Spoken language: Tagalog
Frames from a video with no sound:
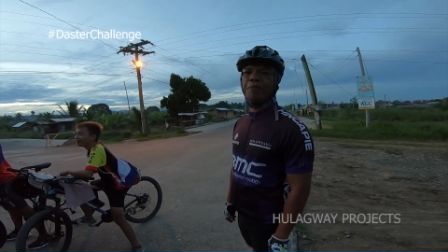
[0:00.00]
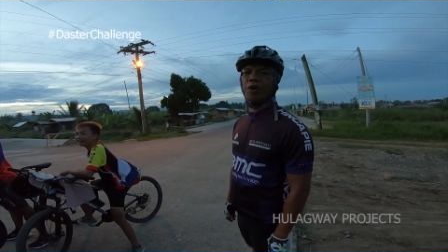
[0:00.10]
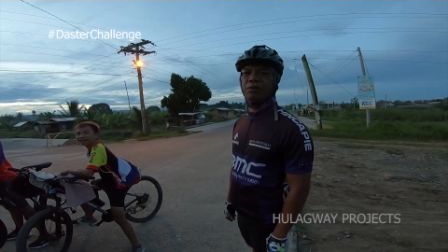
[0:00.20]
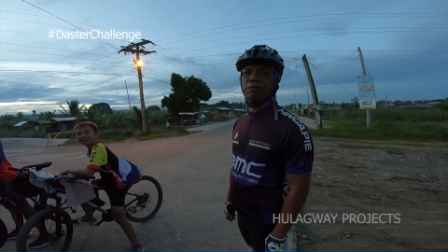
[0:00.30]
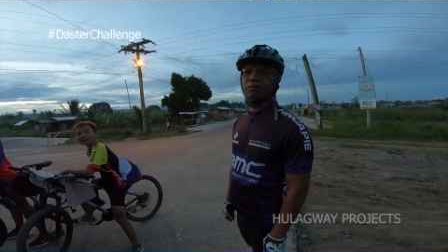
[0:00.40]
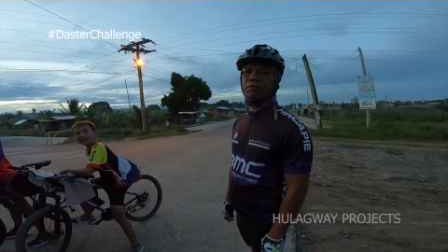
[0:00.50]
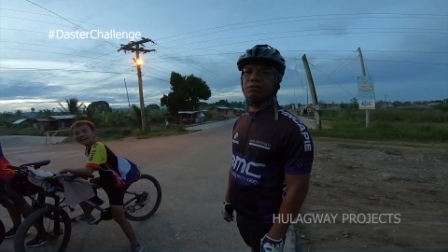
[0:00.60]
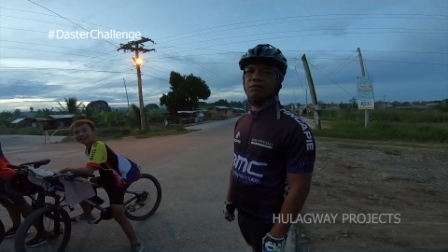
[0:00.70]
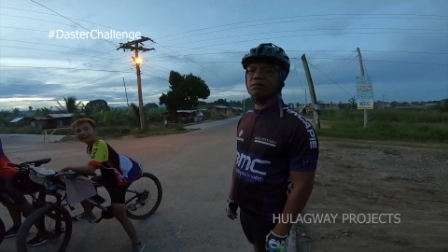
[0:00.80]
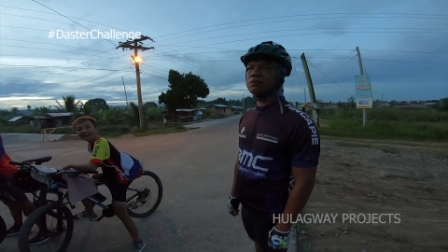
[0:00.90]
bampod.
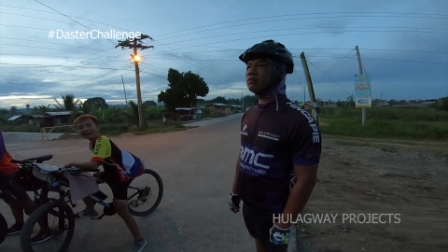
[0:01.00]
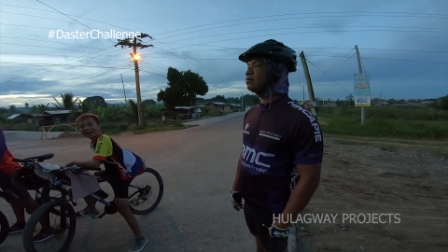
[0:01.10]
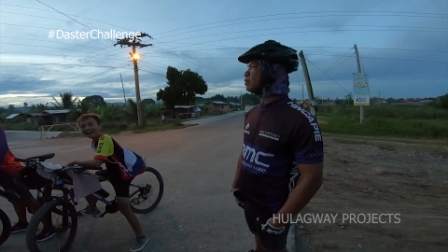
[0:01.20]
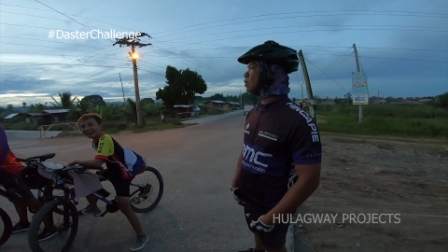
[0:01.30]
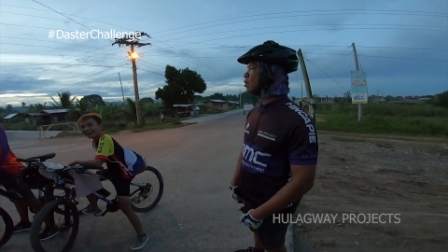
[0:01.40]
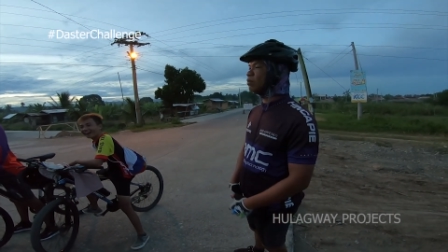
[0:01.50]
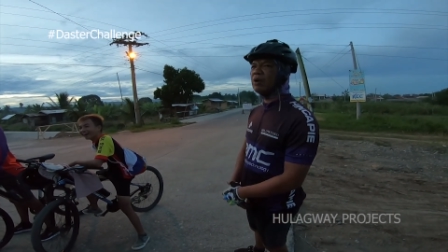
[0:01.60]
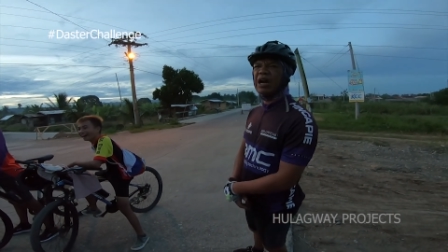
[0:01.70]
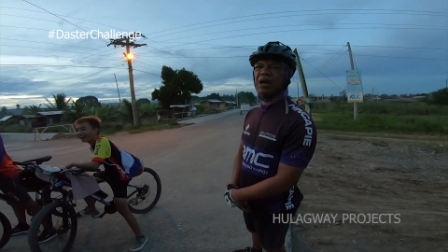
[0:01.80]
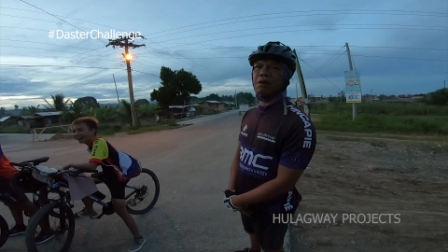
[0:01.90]

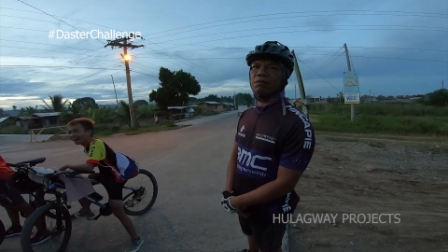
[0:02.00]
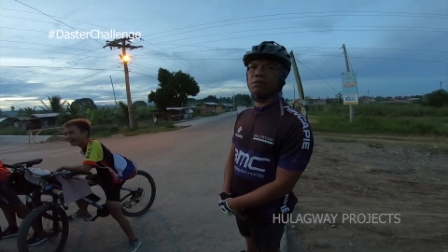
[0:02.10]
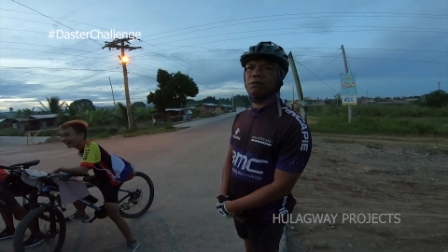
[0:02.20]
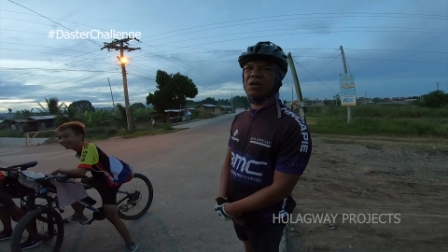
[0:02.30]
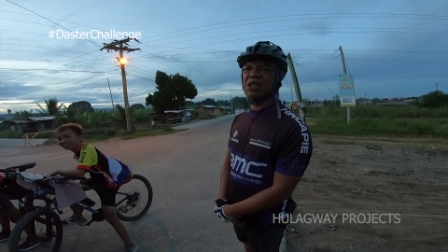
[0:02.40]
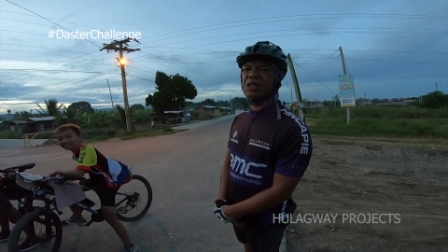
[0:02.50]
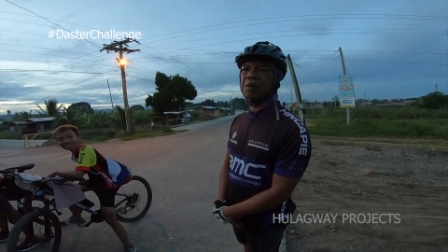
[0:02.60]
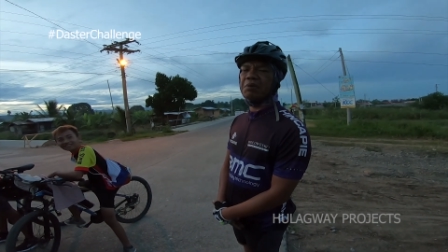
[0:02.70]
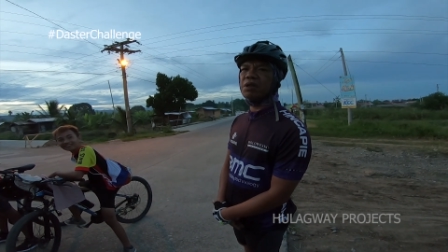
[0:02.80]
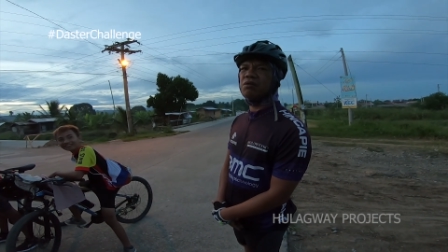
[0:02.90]
Kita yung itlog.
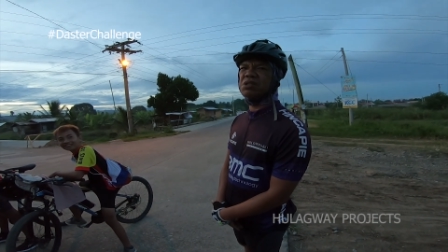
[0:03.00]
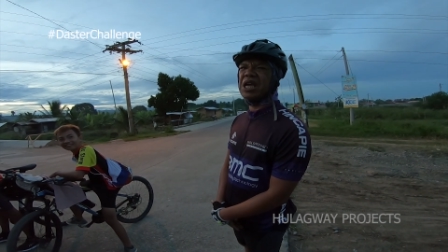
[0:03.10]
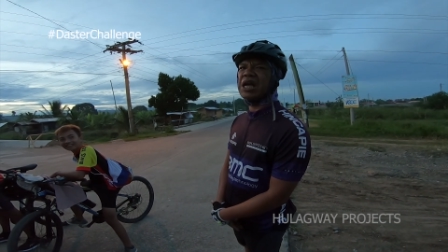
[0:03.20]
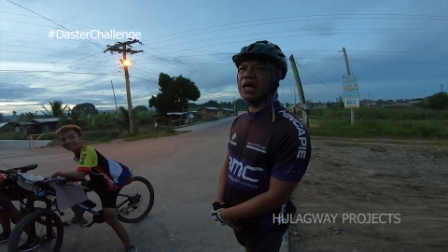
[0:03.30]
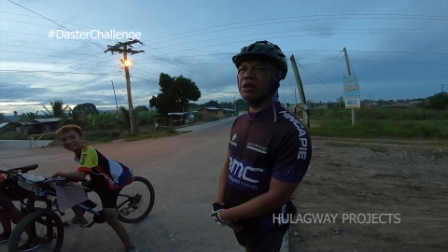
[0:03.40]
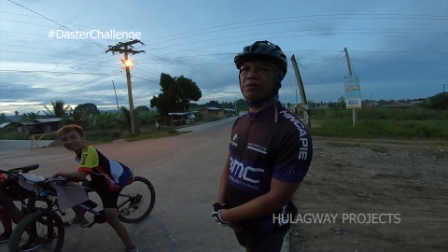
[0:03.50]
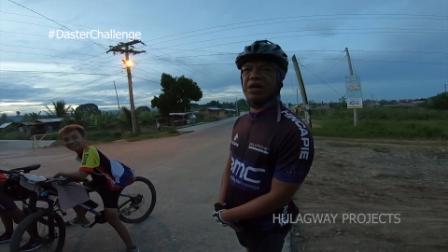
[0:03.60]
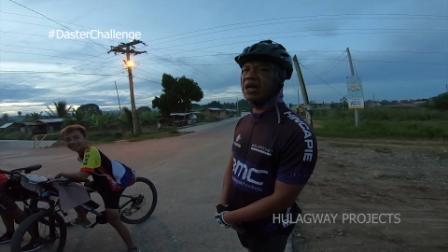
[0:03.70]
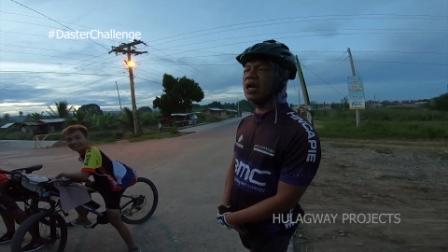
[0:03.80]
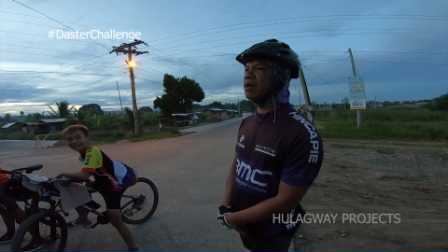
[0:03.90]
Kita yung itlog, siyag kayo,
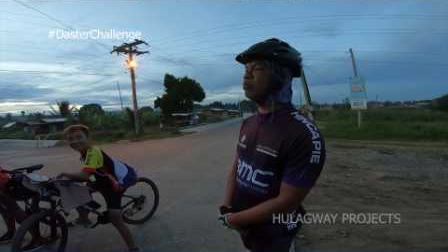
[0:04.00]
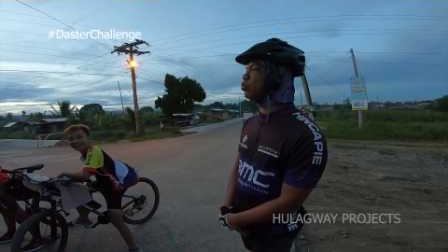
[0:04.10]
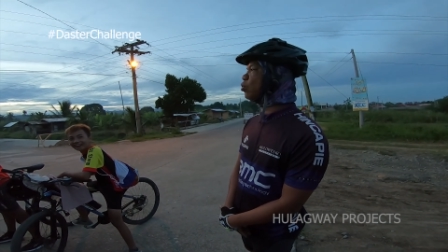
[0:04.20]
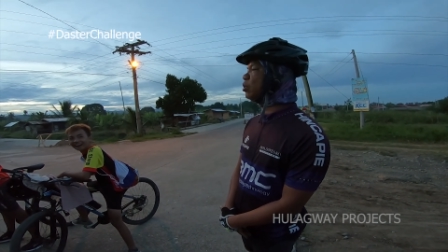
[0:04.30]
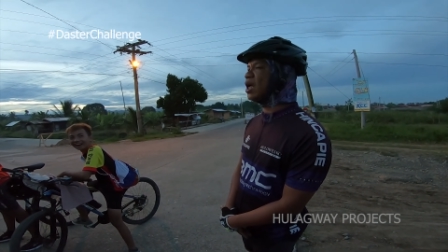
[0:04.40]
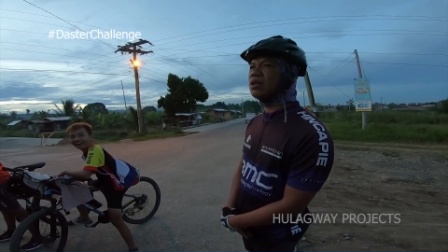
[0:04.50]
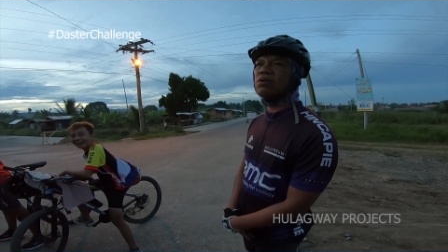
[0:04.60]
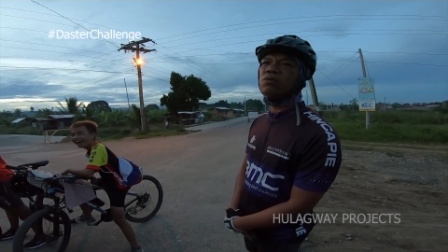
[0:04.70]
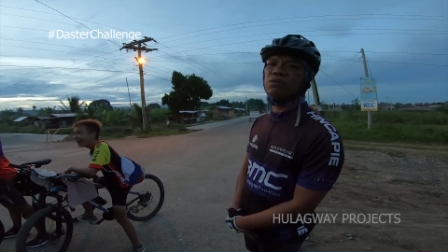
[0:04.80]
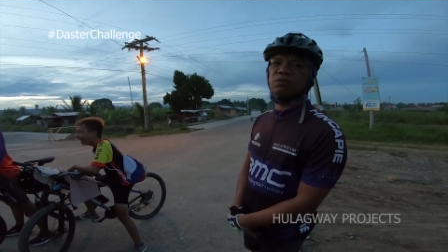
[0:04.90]
ganyan lang suot ato.
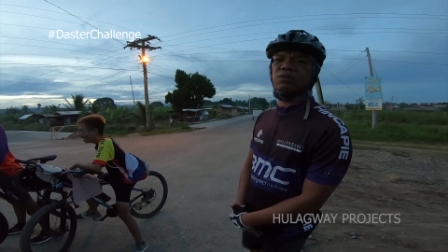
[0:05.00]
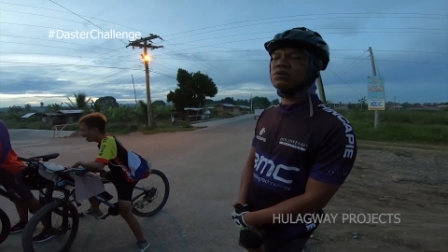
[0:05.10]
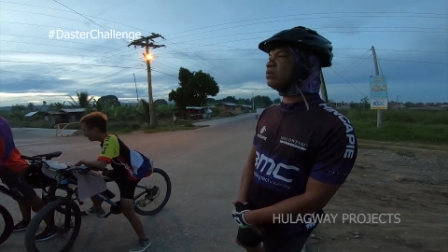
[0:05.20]
Ah.